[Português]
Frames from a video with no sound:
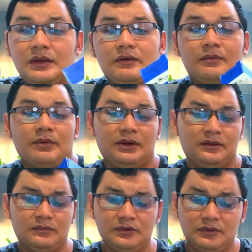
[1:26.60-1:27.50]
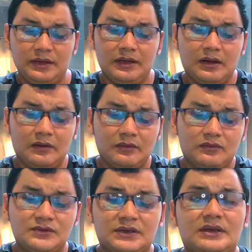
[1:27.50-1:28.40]
é um aparelho muito legal
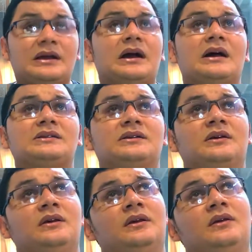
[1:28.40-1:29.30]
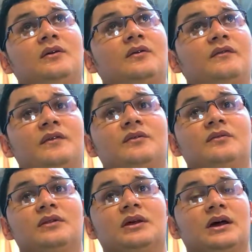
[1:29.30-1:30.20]
eu uso aqui em casa eu
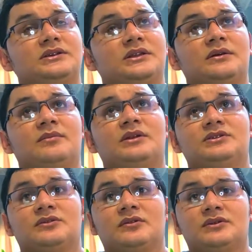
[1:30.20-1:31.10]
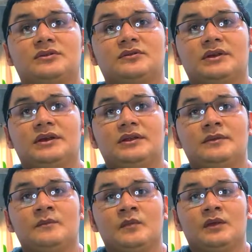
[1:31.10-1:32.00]
configuro as lâmpadas todas com ele
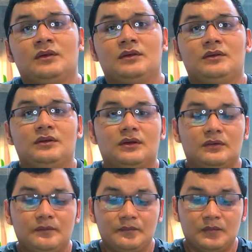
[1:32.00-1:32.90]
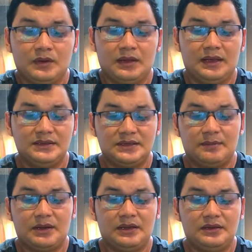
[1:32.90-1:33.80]
então esse
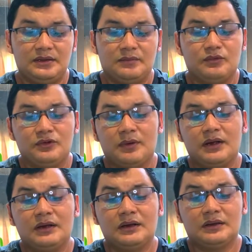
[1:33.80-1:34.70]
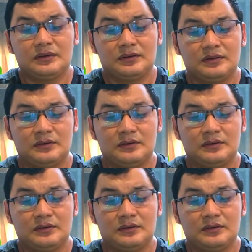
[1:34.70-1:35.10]
aparelhinho é muito bacana